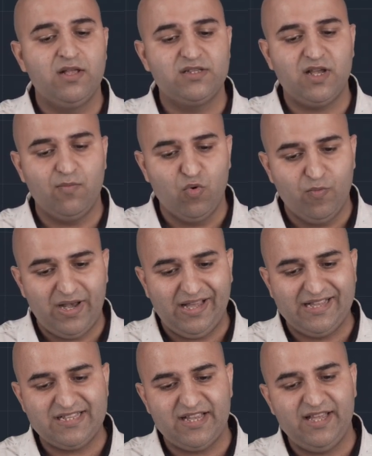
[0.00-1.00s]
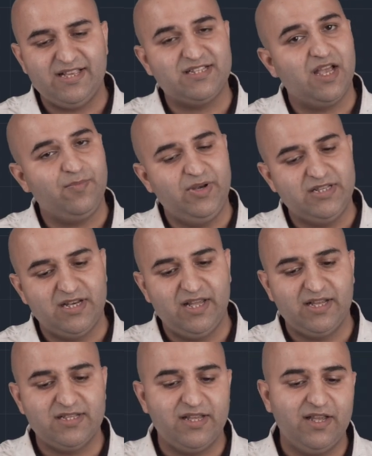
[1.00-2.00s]
चाहे आप ऊपर लेके जाइए चाहे आप नीचे
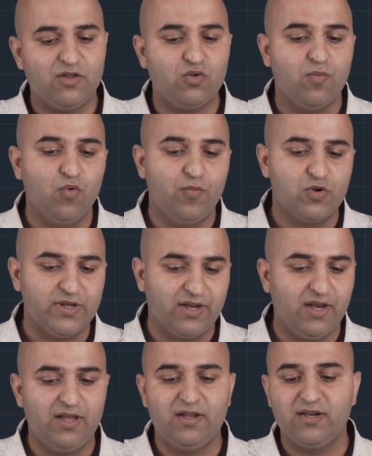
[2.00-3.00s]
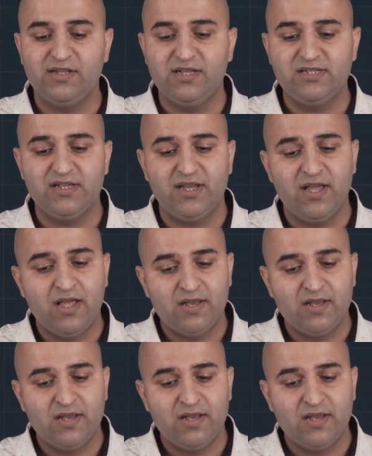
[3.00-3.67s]
लेके जाइए तो आप ऊपर उसे क्लिक कर दीजिए